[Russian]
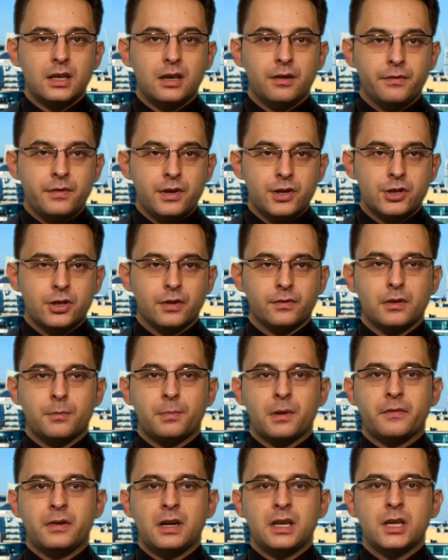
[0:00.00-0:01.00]
и выше в
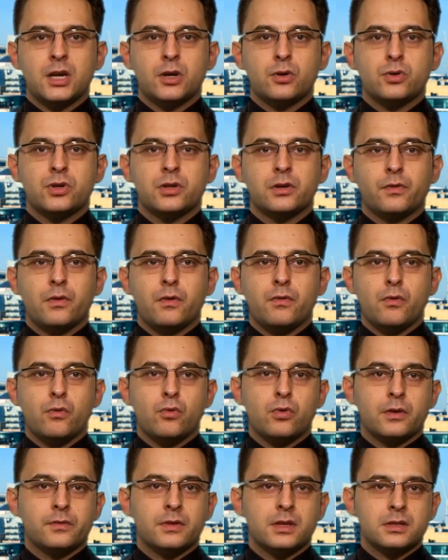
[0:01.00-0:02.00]
направлении ключевого
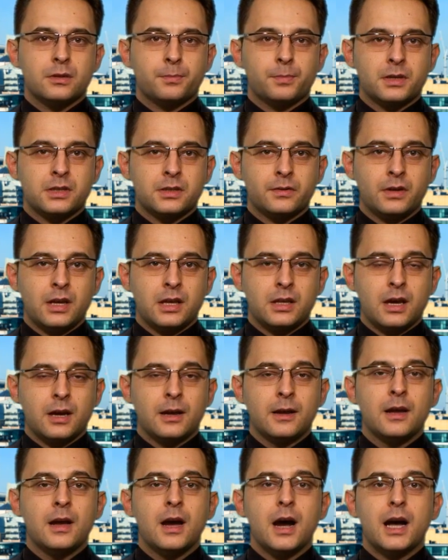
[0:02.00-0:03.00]
уровня
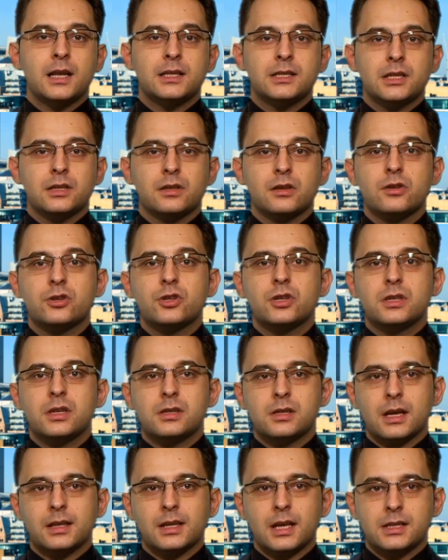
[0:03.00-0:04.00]
сопротивления
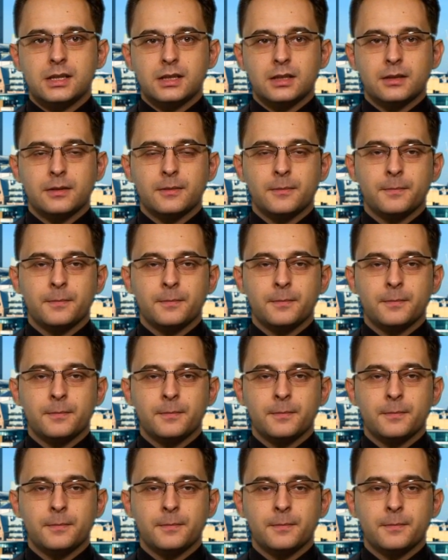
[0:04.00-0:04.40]
1.61.